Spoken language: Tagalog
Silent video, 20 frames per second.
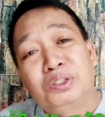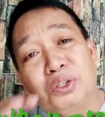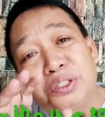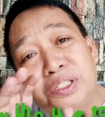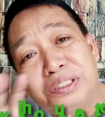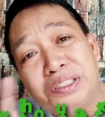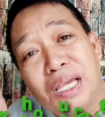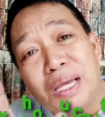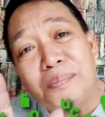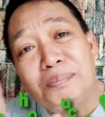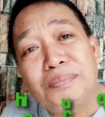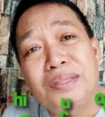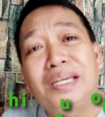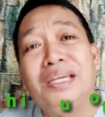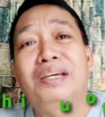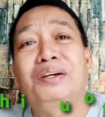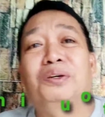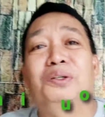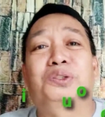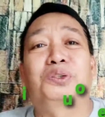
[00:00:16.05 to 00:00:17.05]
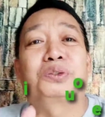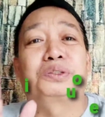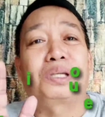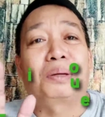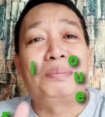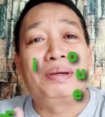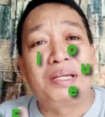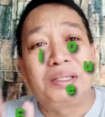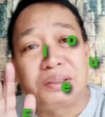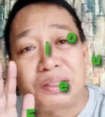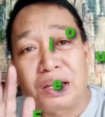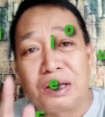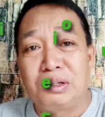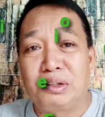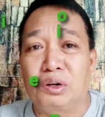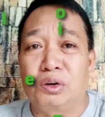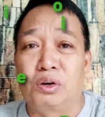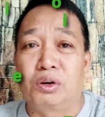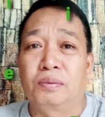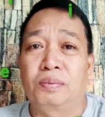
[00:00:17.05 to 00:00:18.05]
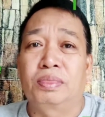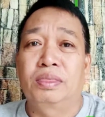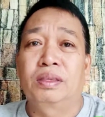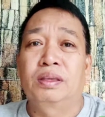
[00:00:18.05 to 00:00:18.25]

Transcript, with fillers: So the same thing, gusto kong sabihin sa inyo.